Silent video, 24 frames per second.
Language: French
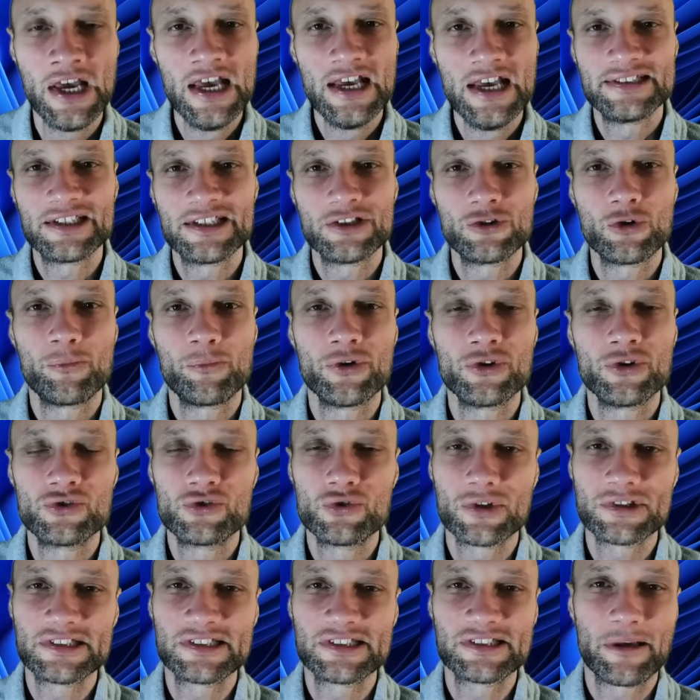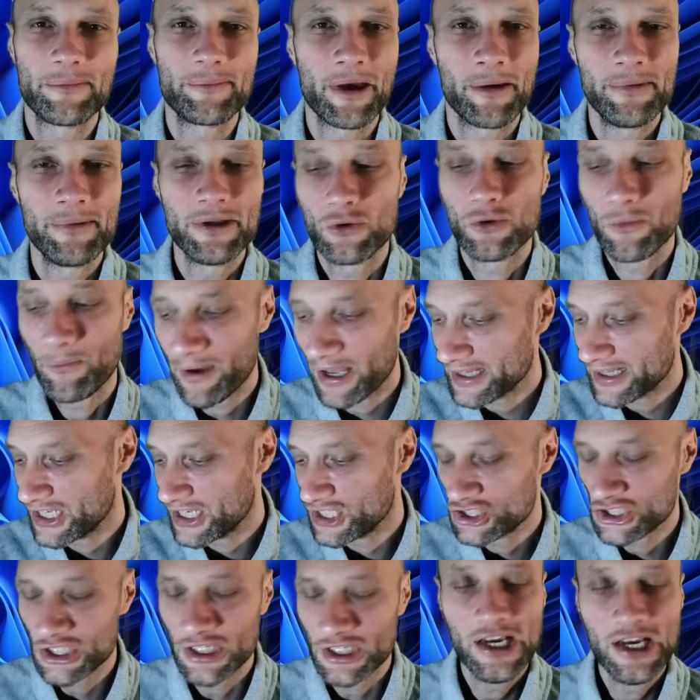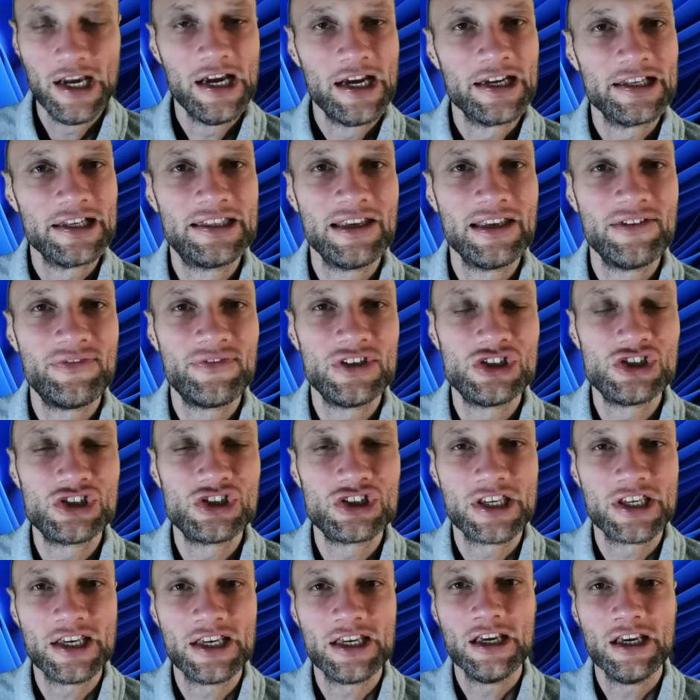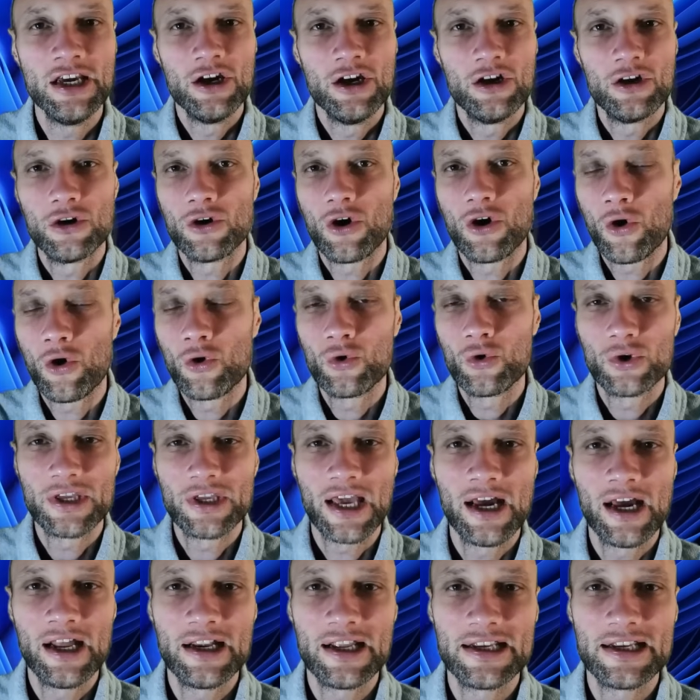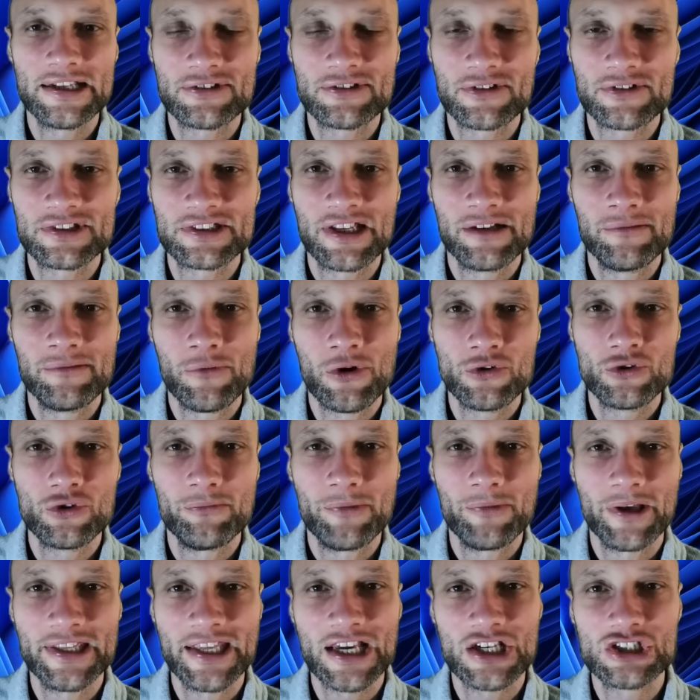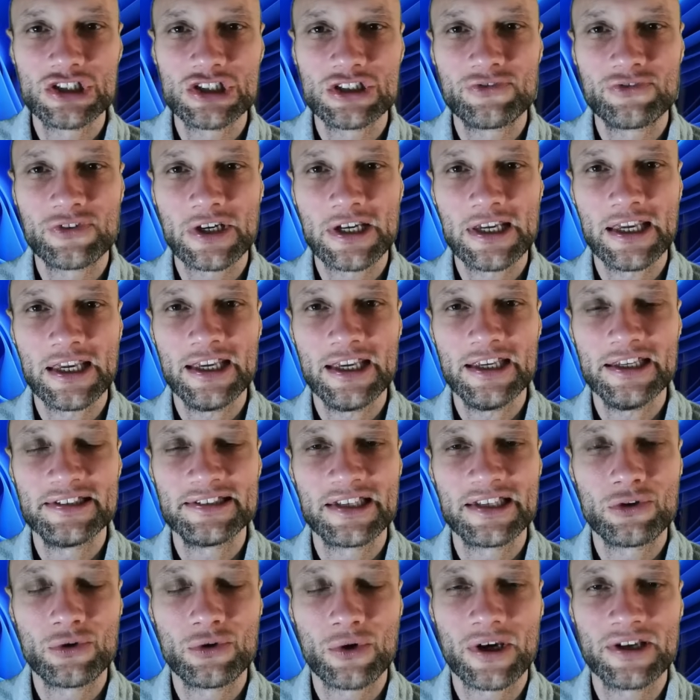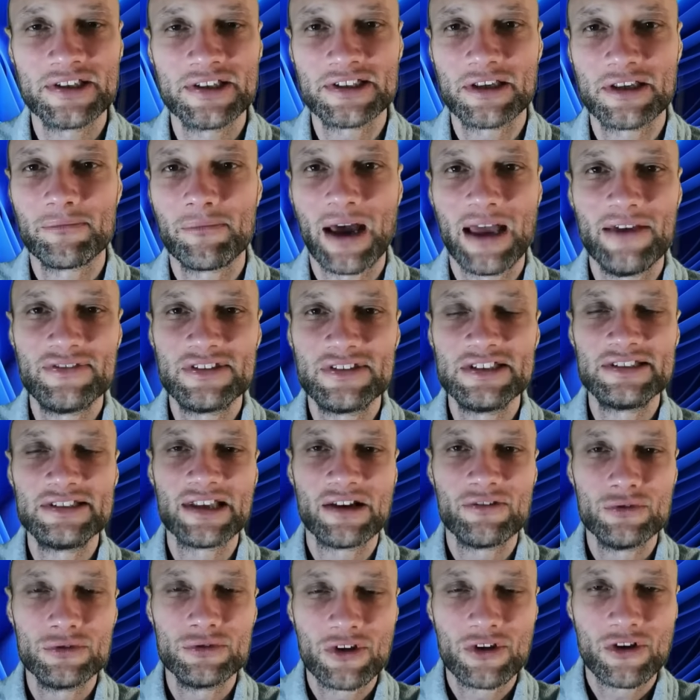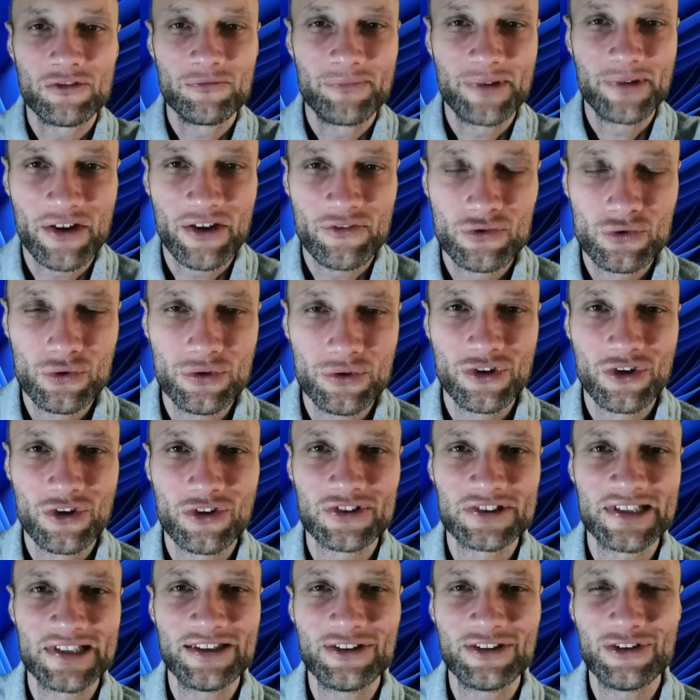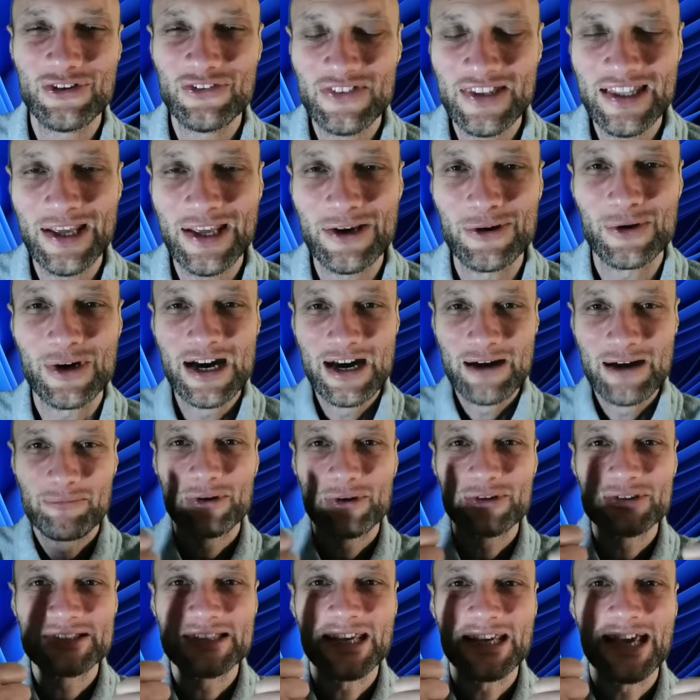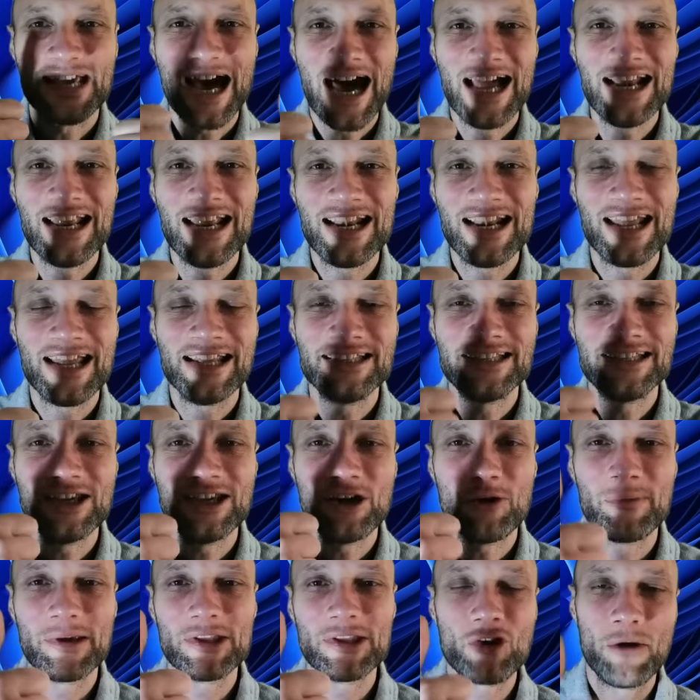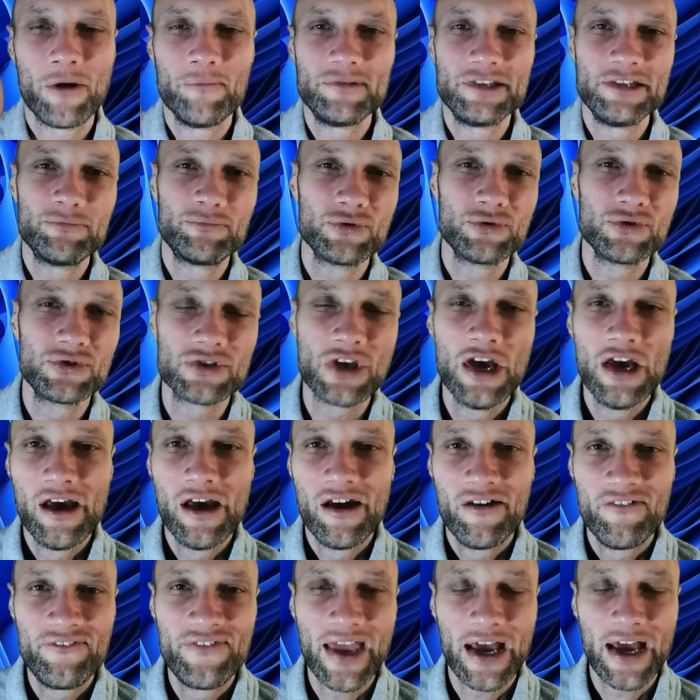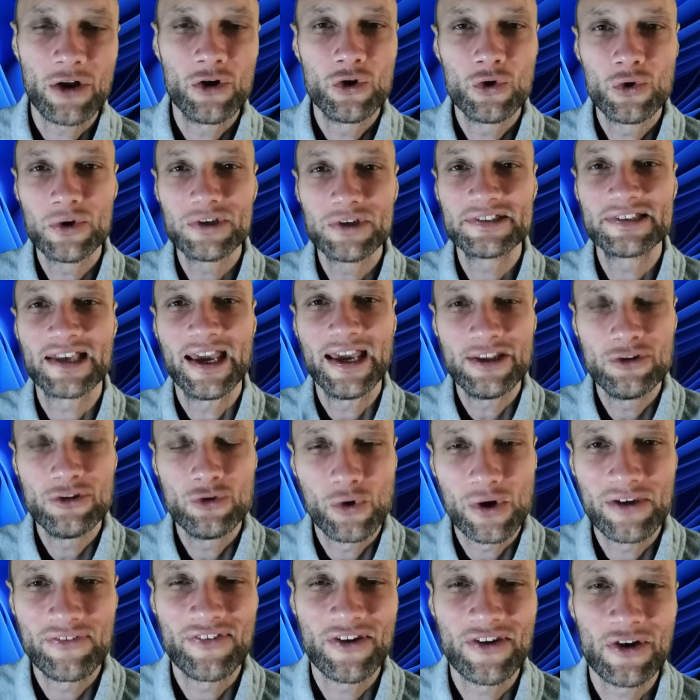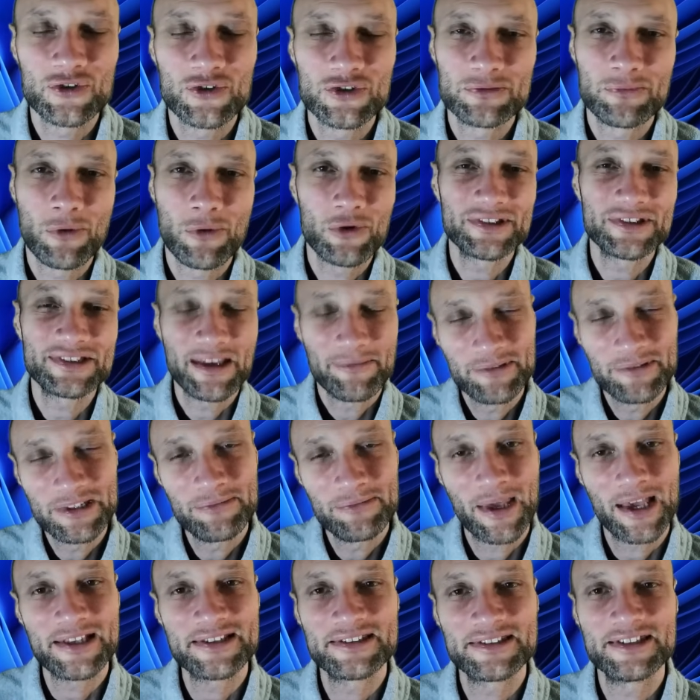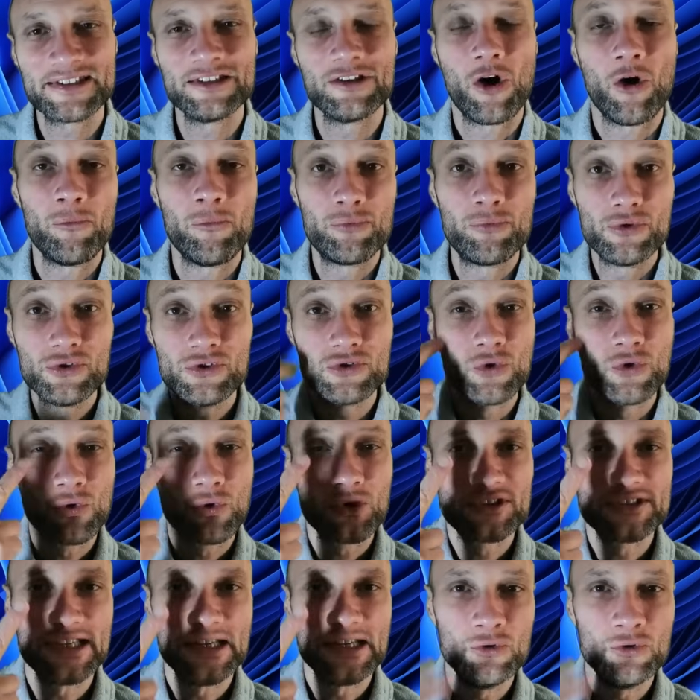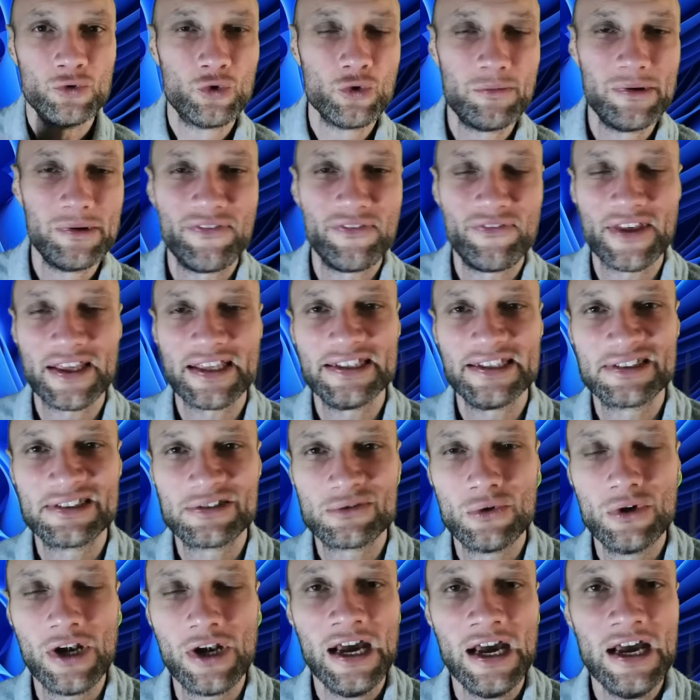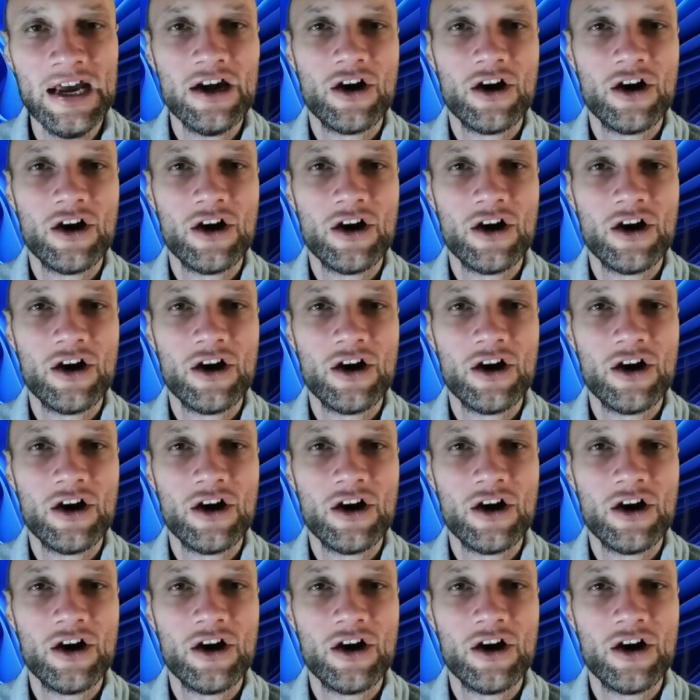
C'est open source et ça permet de partager des fichiers euh, en local essentiellement de manière chiffrée et sécurisée. Bref, si ça vous tente, bienvenue dans cette vidéo. Pensez à la liker en mettant un petit pouce vers le haut, ça aide au référencement, ça me dit merci en plus, donc c'est le double effet qui se coule.